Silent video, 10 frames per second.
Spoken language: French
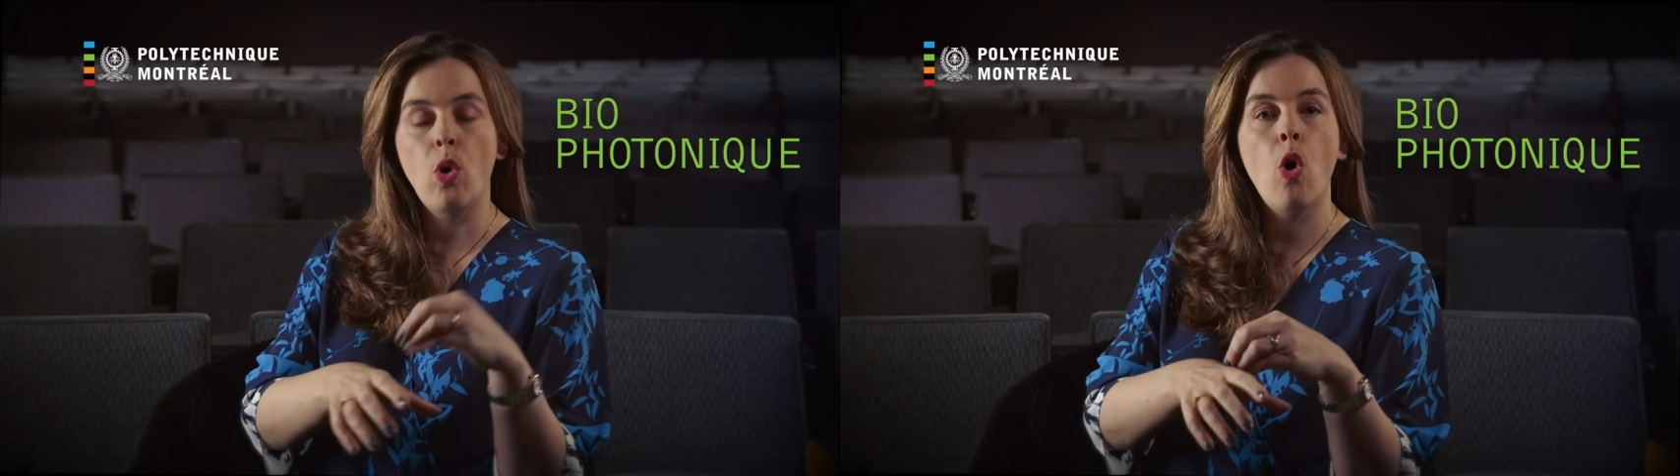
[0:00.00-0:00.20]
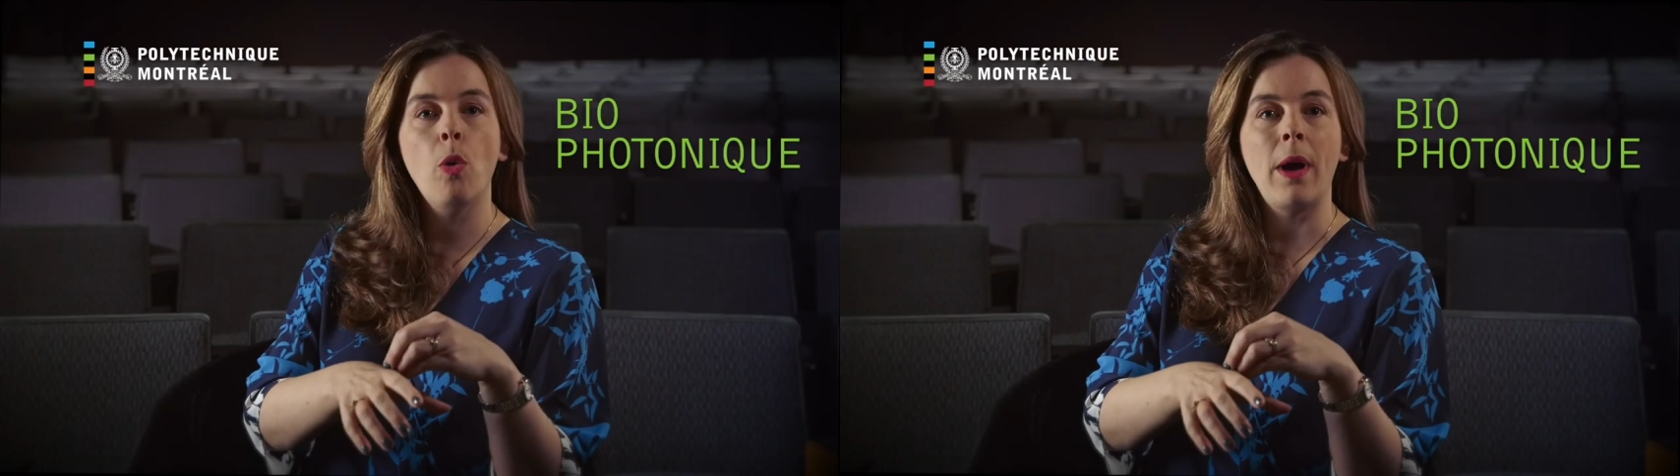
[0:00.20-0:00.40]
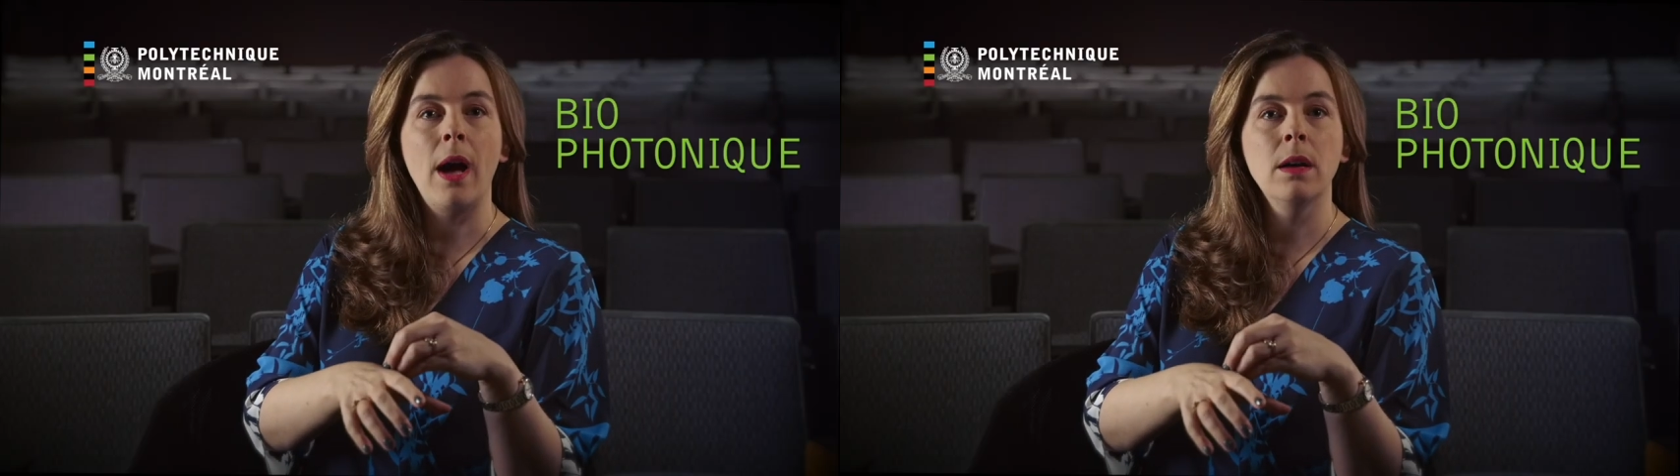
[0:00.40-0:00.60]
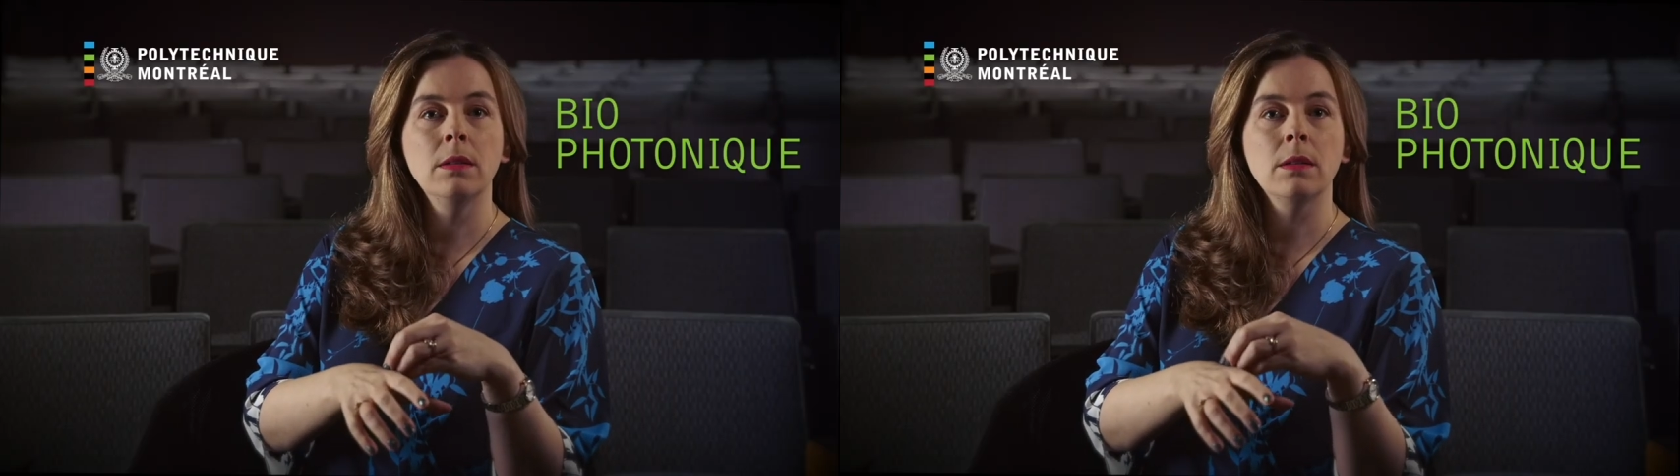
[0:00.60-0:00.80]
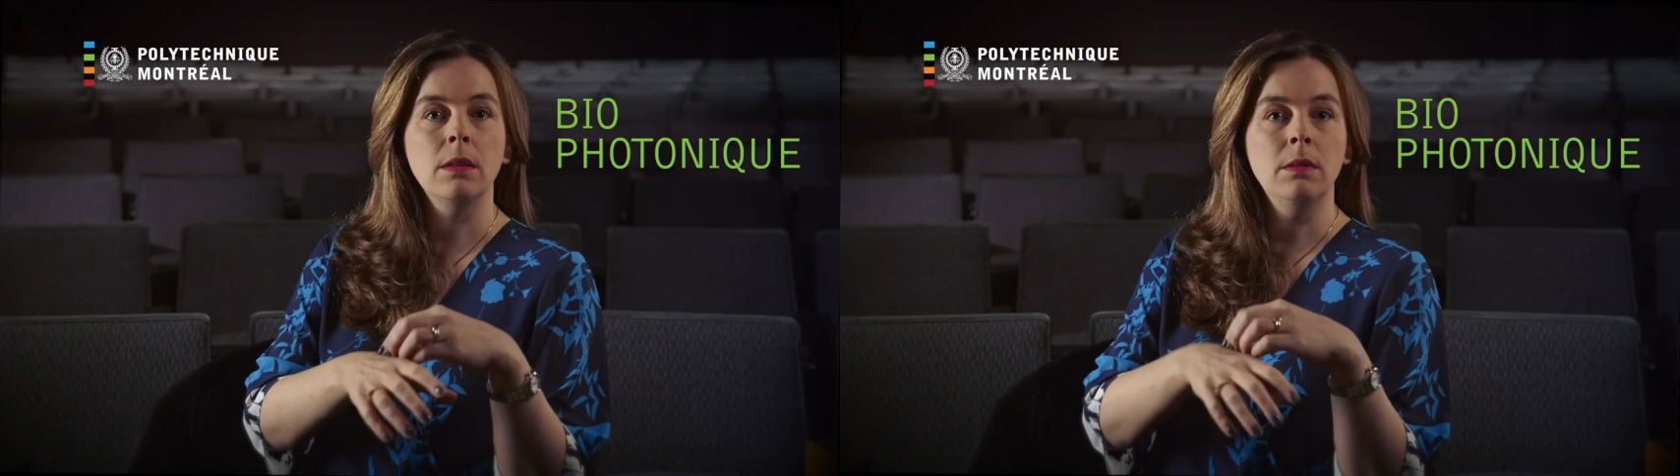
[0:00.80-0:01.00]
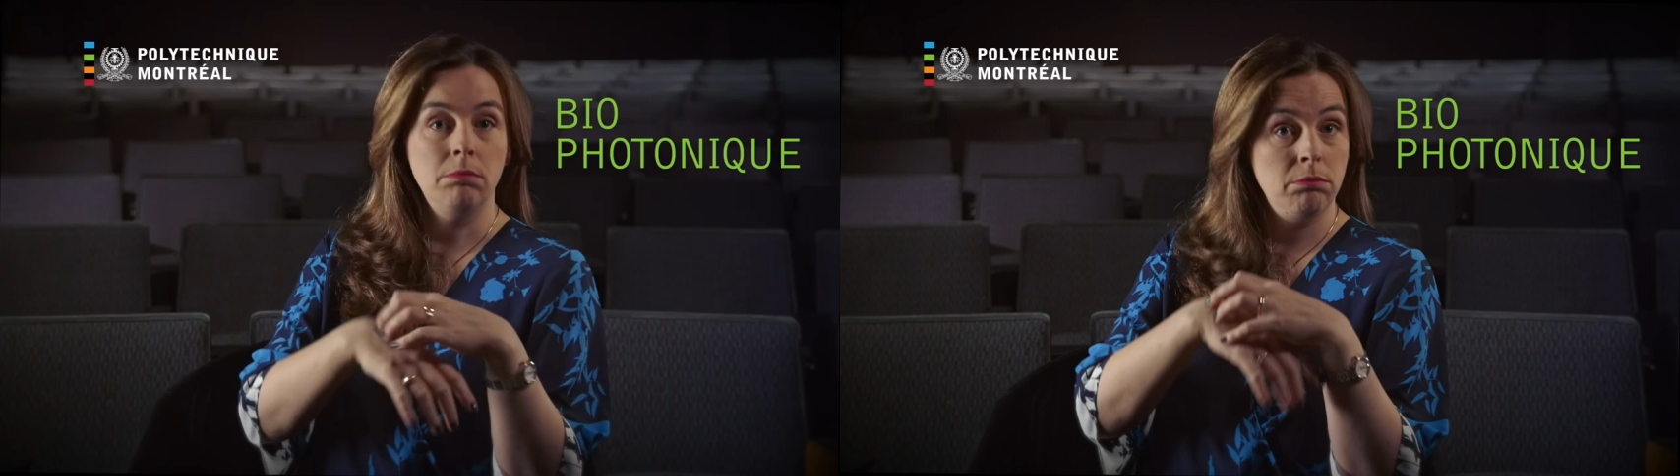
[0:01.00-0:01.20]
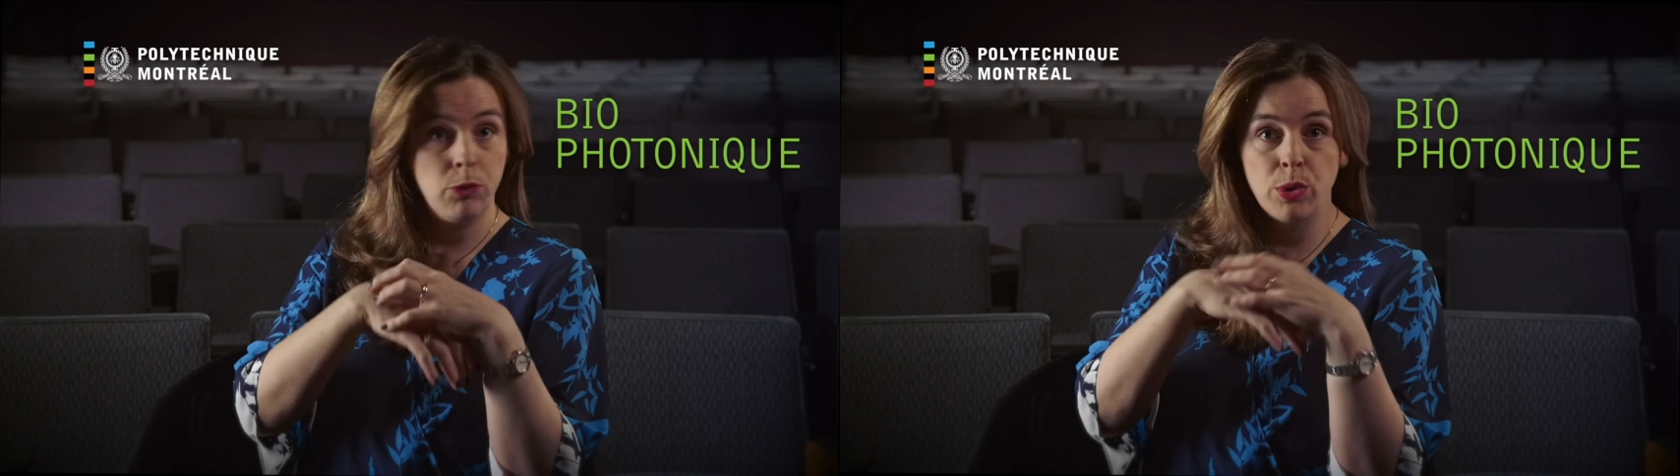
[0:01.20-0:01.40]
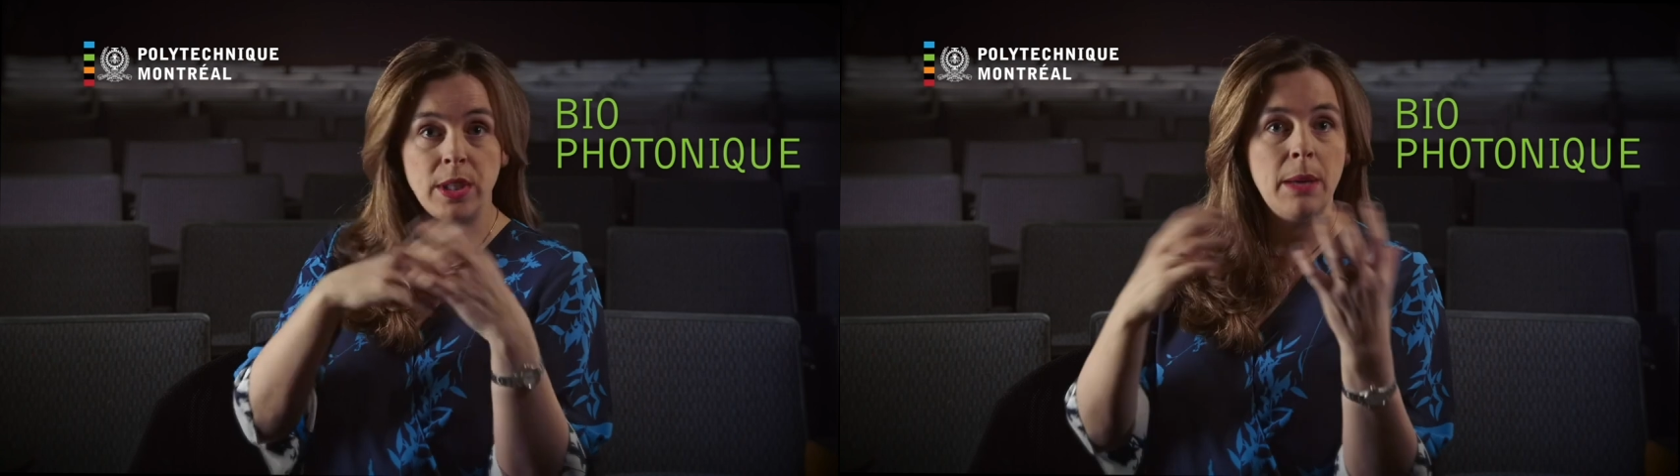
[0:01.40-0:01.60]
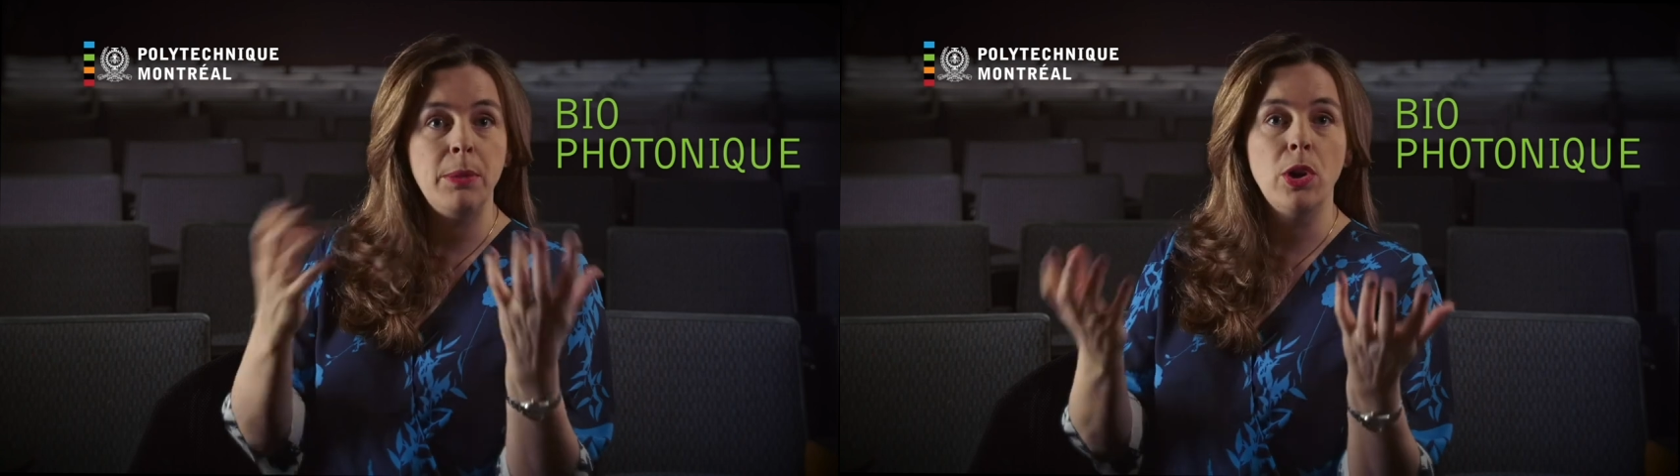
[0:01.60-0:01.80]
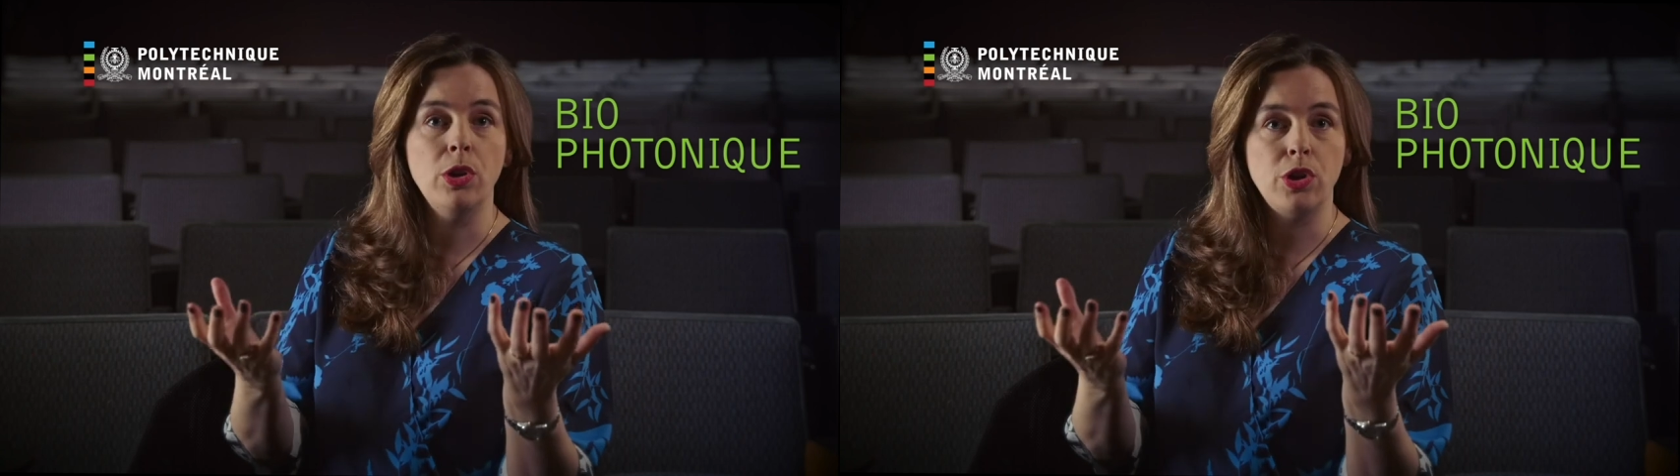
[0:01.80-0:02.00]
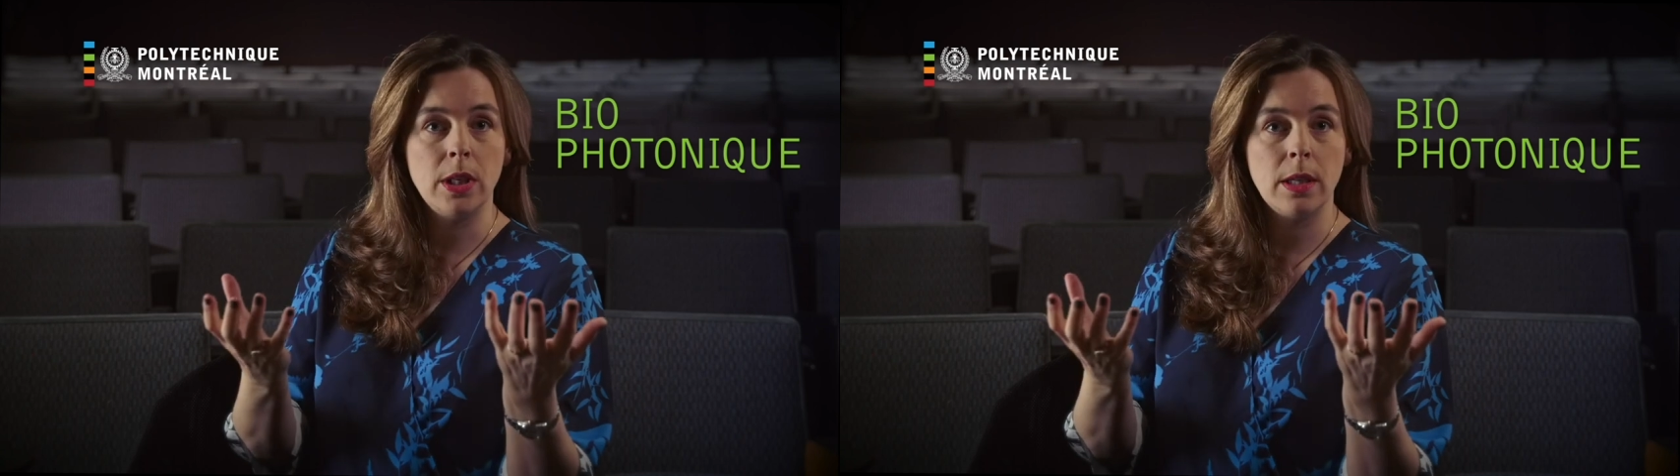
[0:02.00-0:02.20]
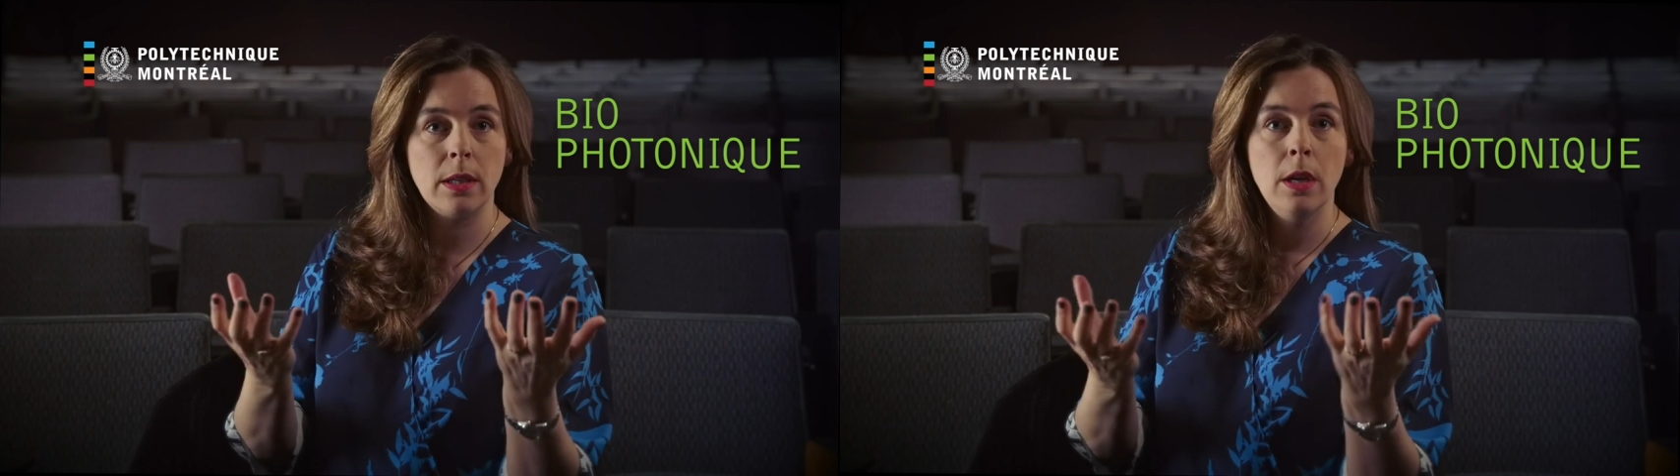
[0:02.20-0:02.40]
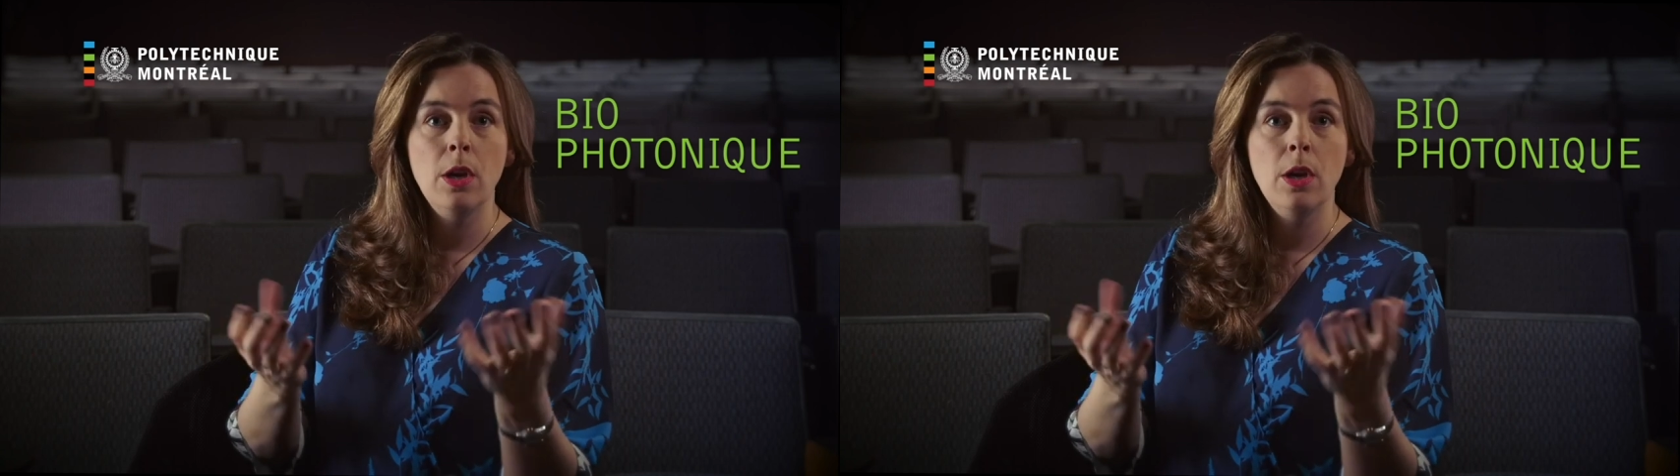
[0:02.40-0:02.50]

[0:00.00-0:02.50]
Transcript: comprendre tout ce qui est biologique.